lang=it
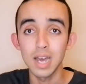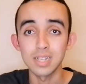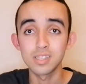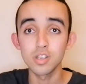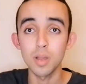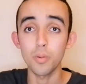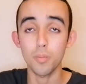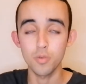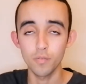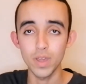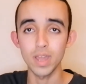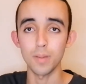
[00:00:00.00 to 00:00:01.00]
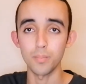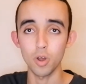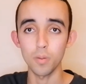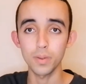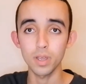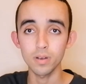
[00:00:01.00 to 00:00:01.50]
azione proprio vera e
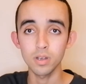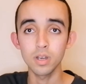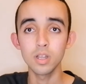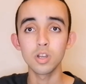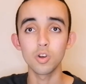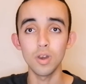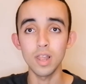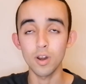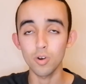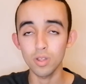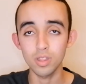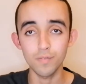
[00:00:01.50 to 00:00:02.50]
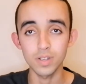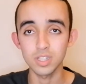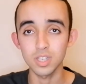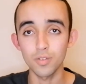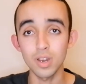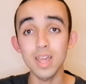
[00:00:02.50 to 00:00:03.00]
propria, con l'errore
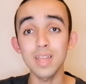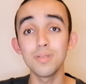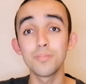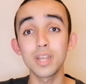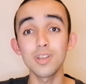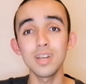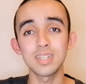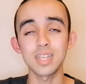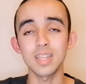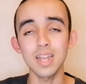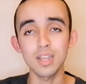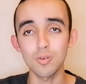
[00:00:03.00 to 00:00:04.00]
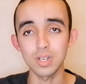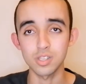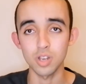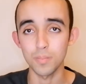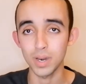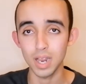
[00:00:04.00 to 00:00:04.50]
difensivo, perché non è stata neanche
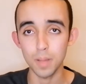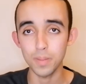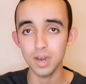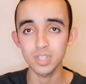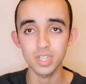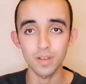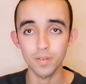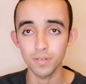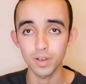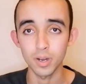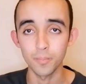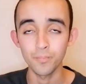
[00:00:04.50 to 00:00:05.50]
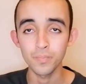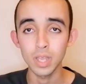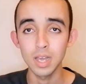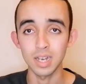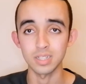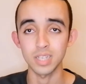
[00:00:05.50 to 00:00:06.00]
un'azione, perché la palla ce l'aveva
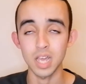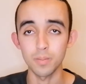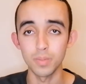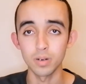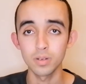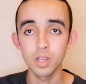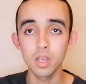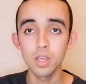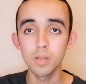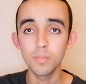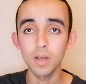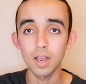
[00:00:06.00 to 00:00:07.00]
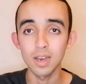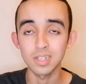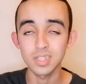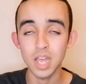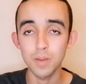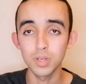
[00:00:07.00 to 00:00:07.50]
la Serbia, la
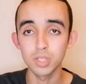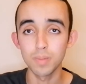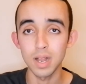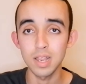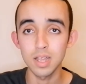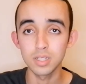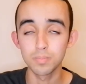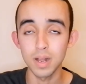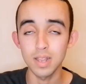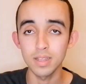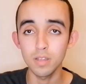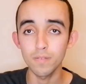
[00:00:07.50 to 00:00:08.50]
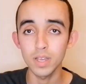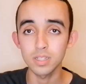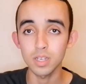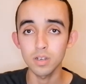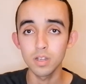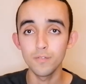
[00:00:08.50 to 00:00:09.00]
Sed sbaglia, sbaglia in
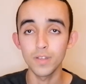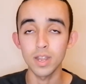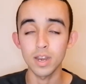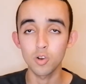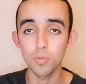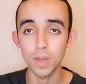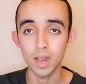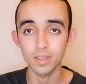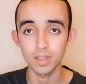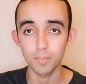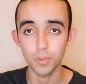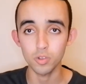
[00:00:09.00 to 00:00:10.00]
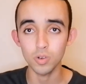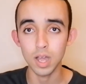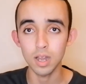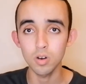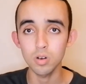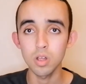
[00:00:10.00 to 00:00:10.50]
difesa, viene recuperata dal
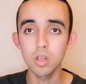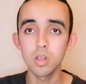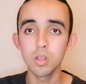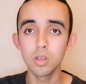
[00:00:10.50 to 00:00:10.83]
Portogallo,